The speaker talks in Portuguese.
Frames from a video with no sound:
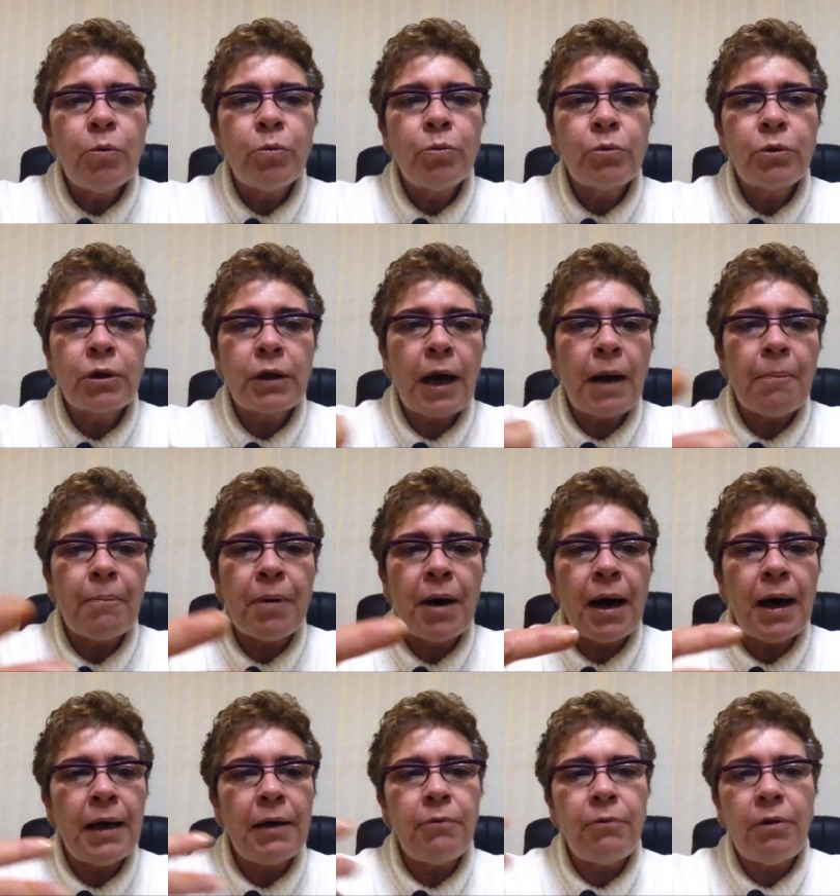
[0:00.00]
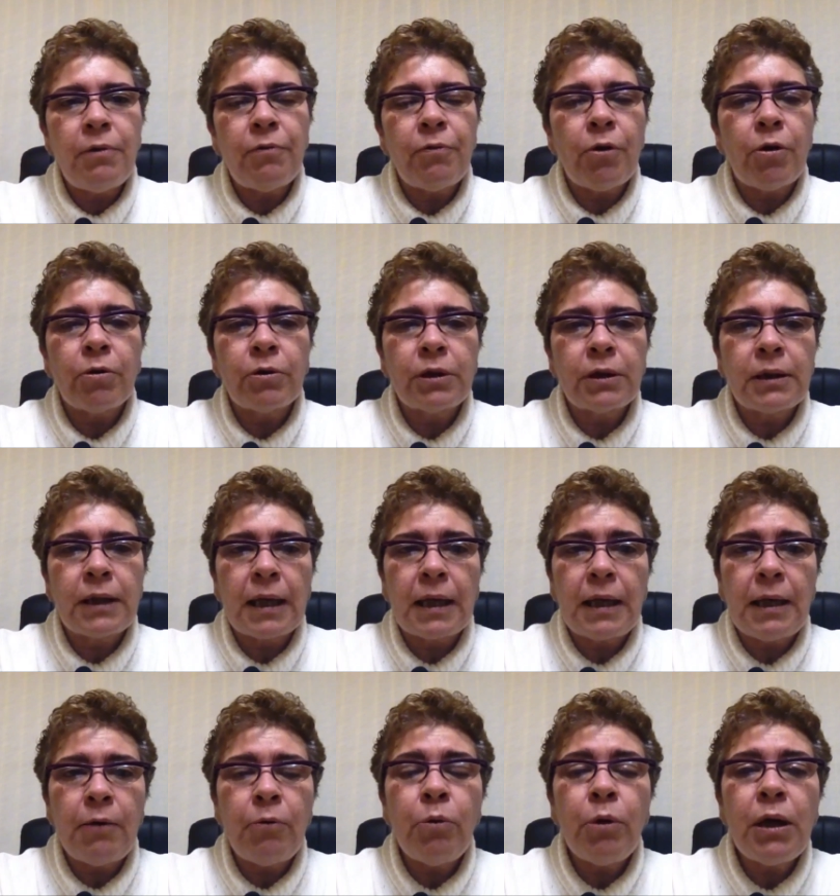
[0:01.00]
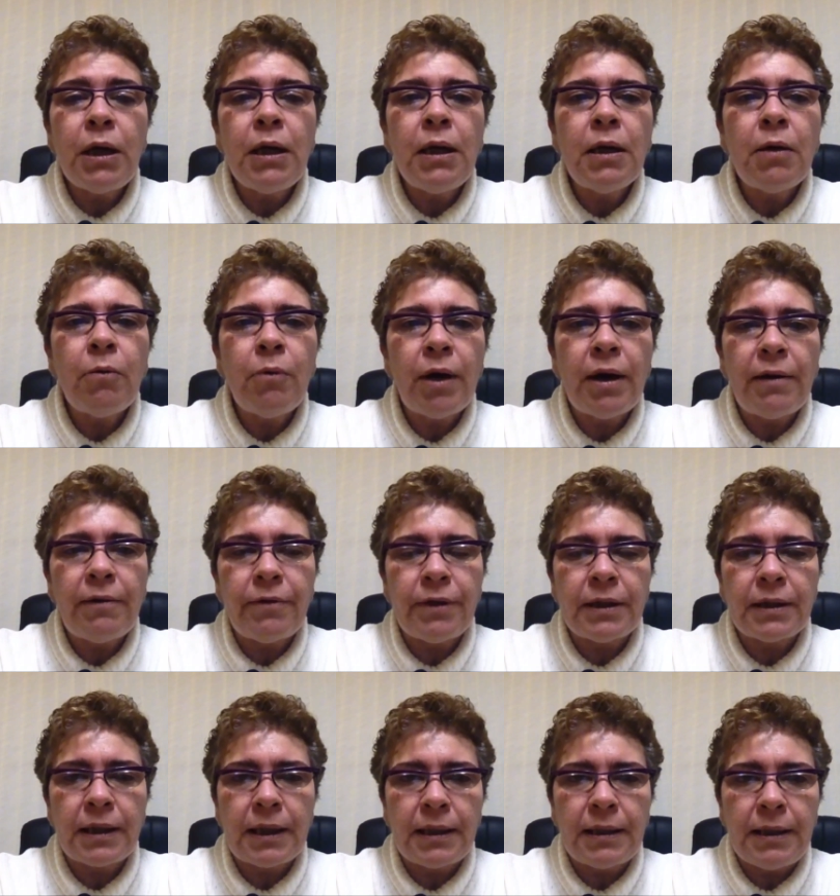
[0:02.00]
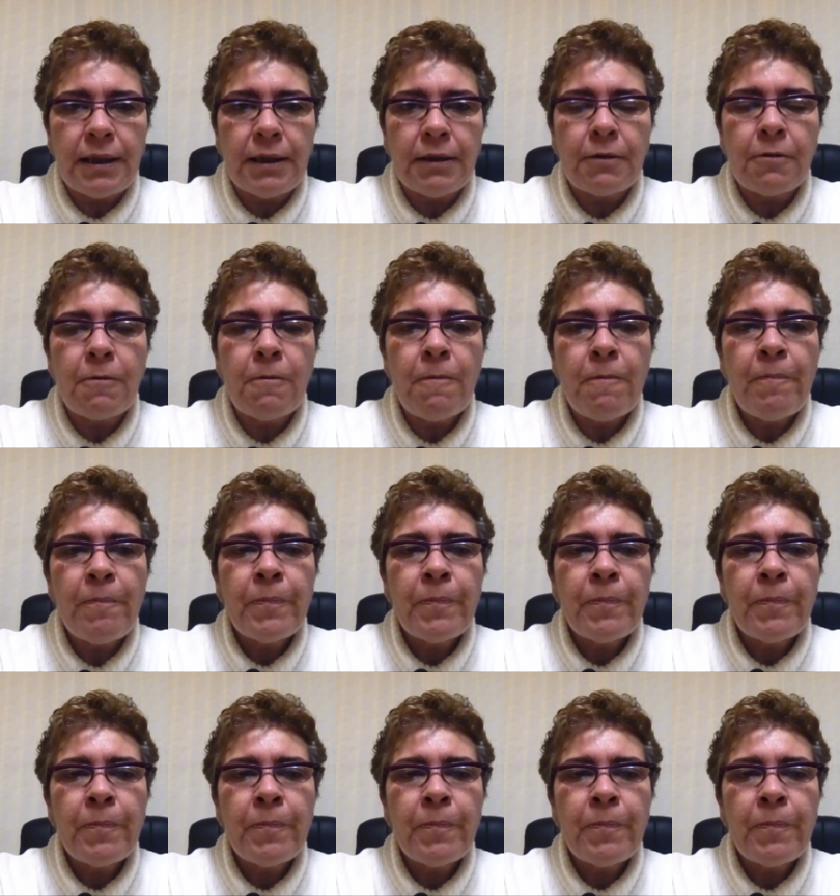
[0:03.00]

um trabalho em volta daquilo que não é verdadeiro.